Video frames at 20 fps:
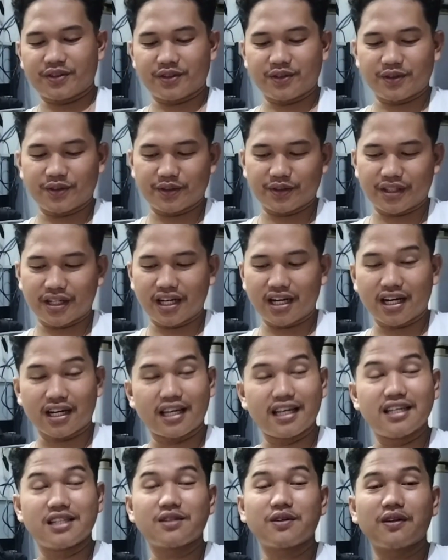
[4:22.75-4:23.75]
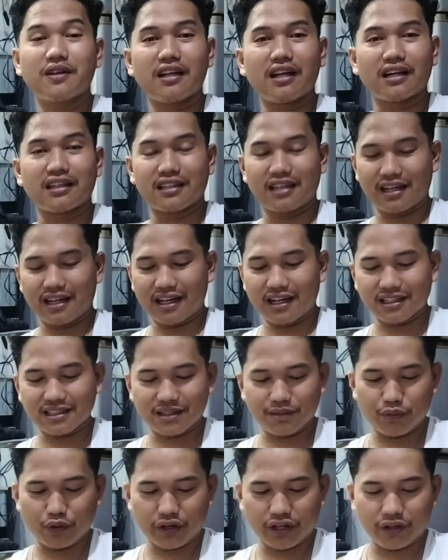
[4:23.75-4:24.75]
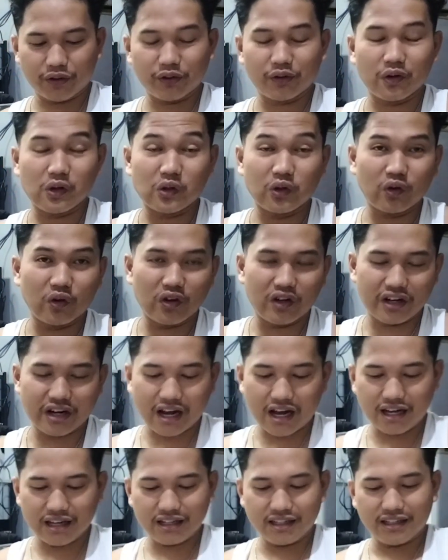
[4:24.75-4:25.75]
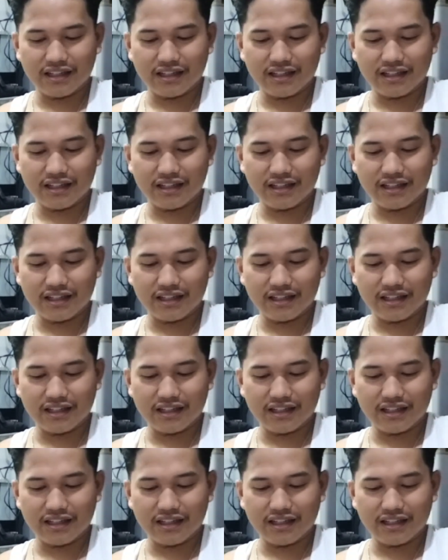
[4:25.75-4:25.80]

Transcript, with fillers: So, taga Kison lang, diri lang sa Bukidnon, ng ra.